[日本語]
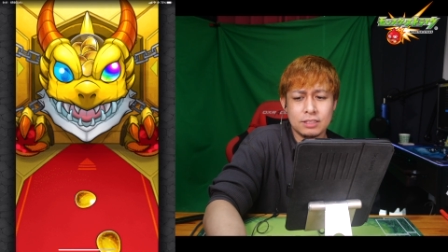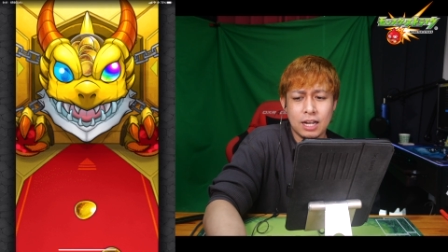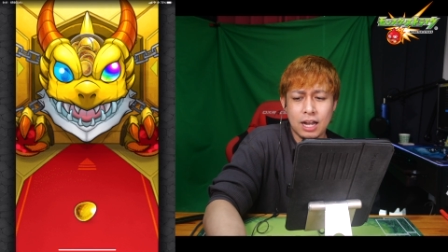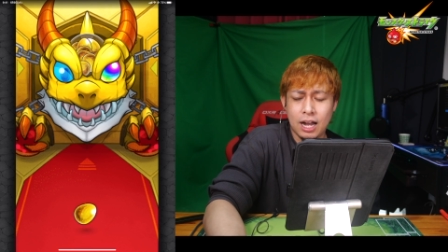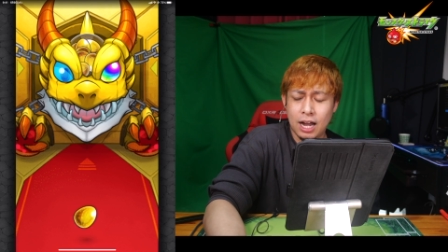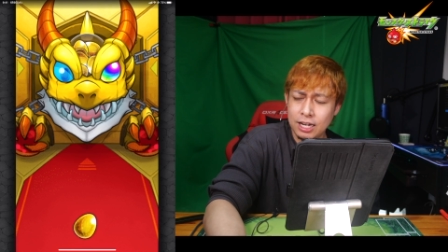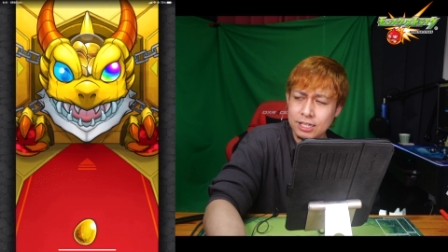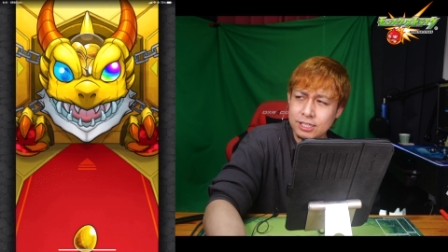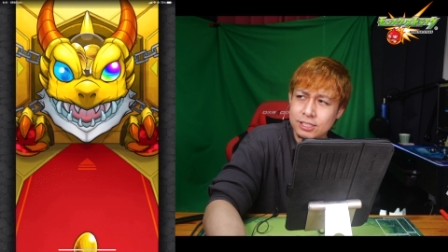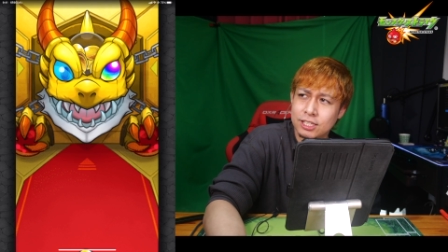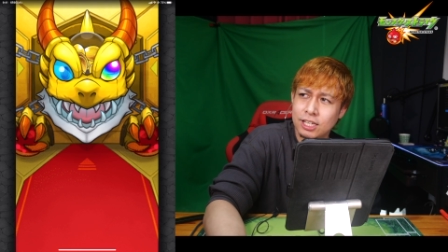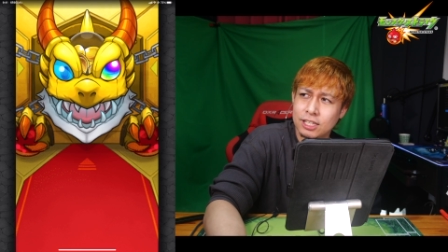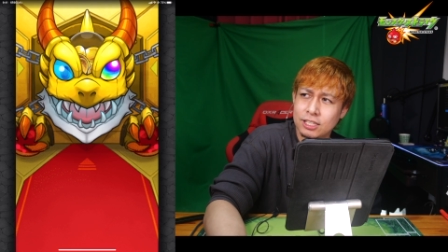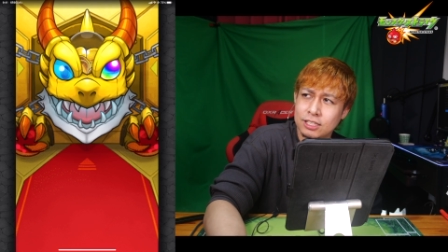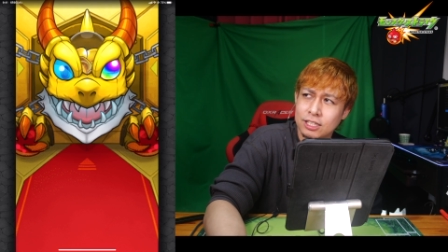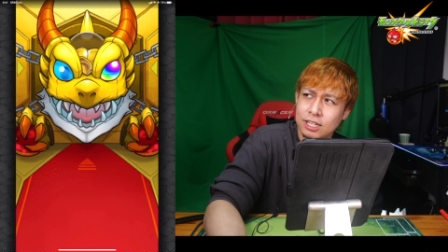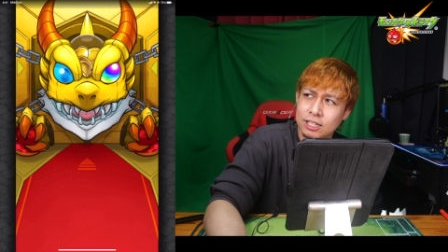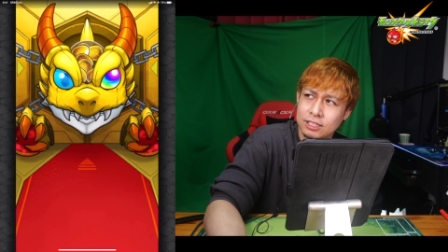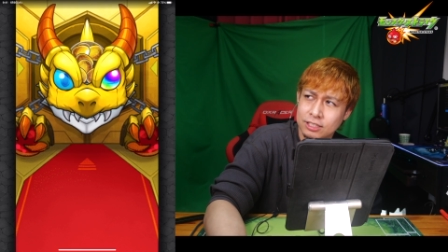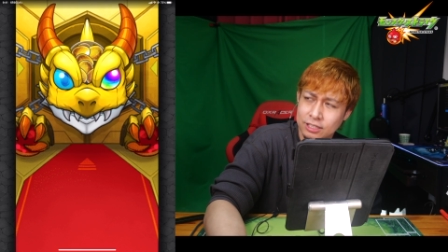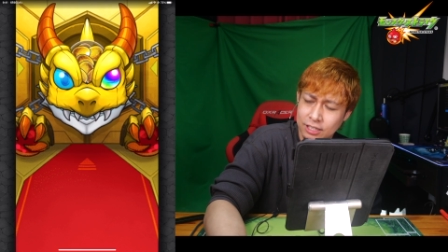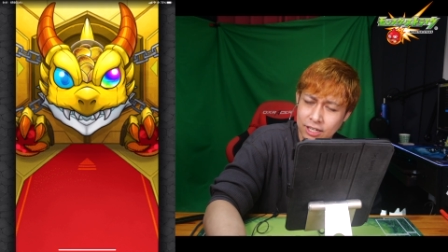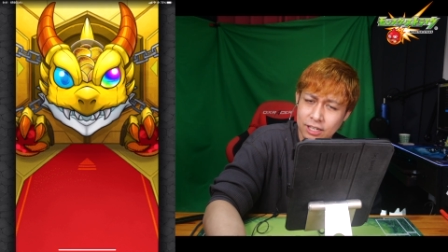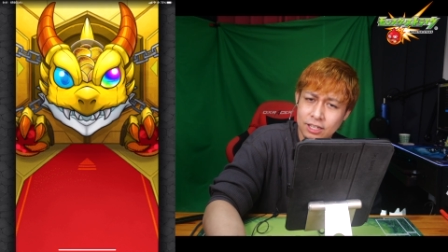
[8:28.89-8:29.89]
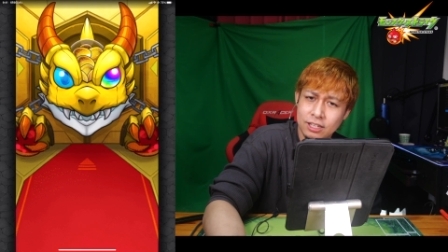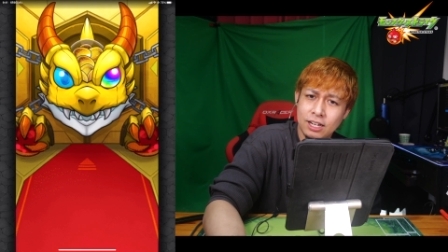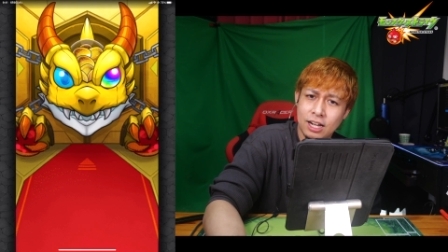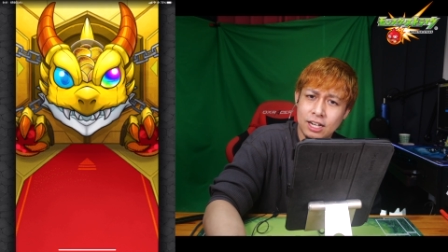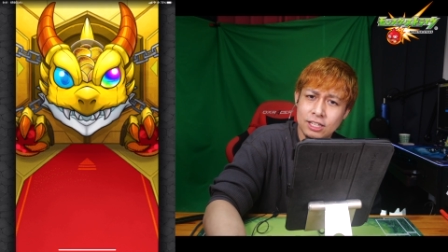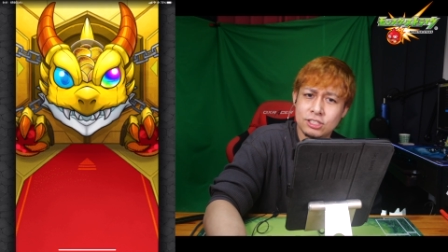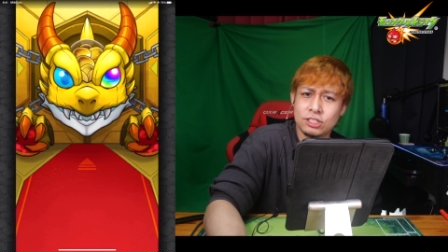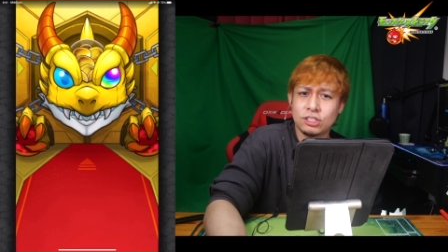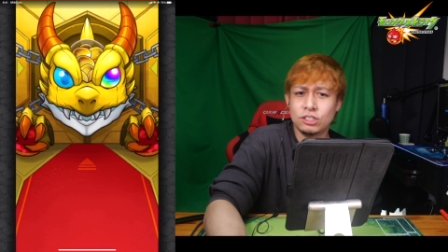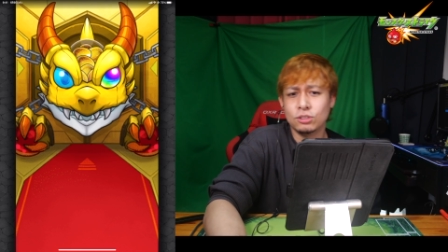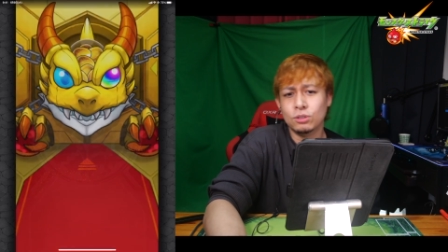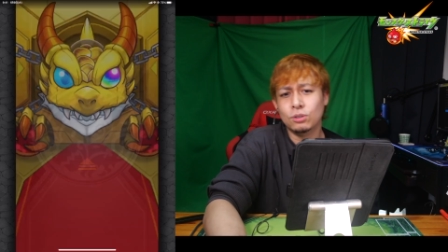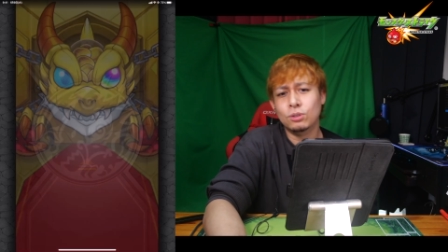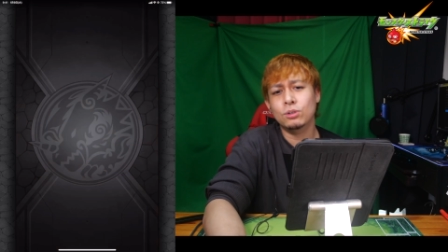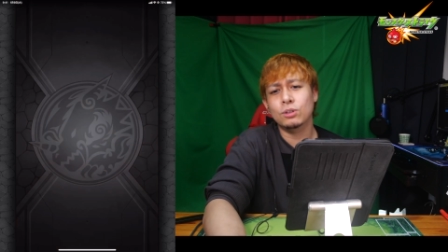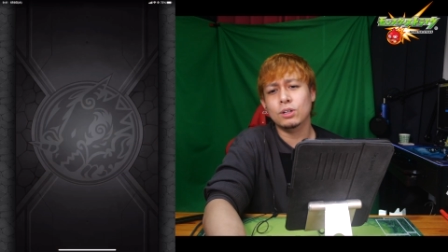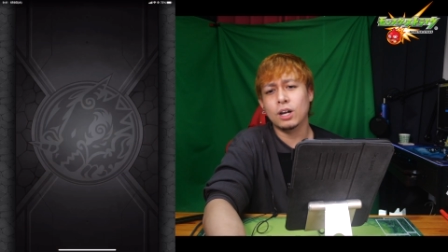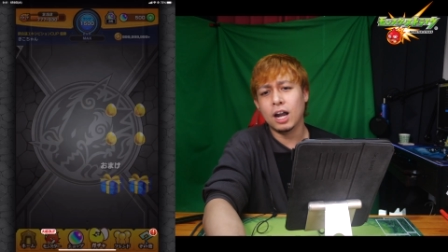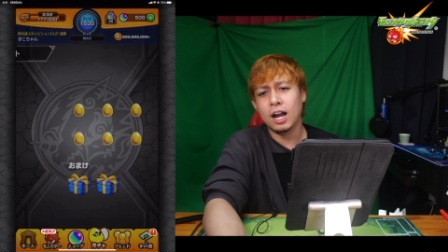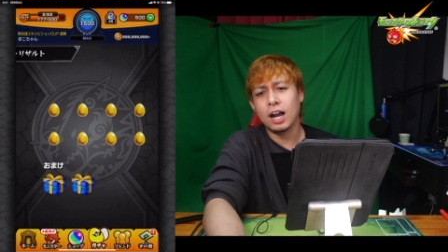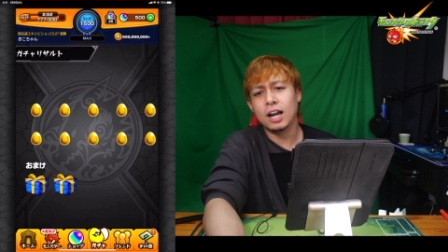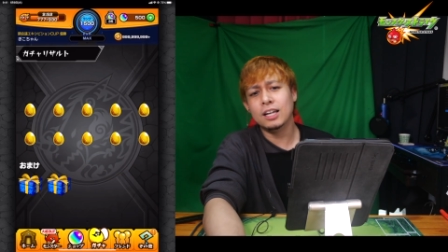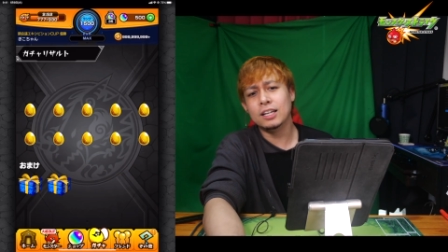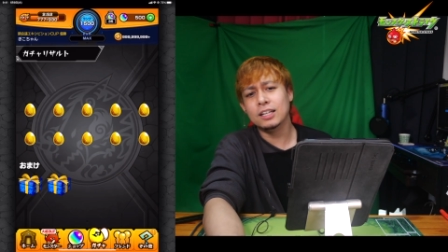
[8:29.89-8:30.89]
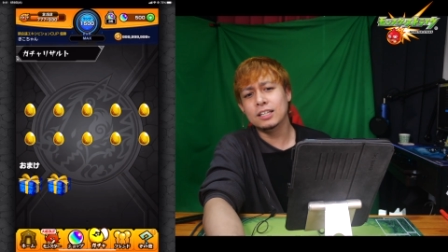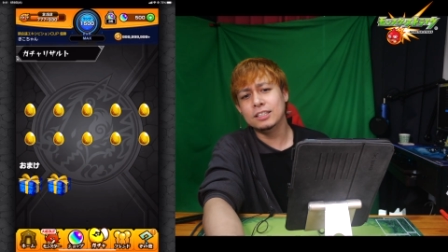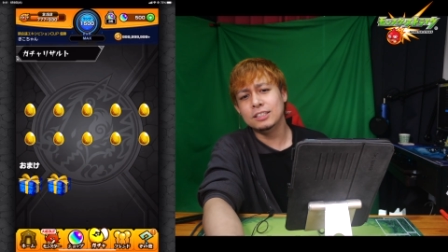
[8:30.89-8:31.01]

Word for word: アイゼンだっけあっちの方が、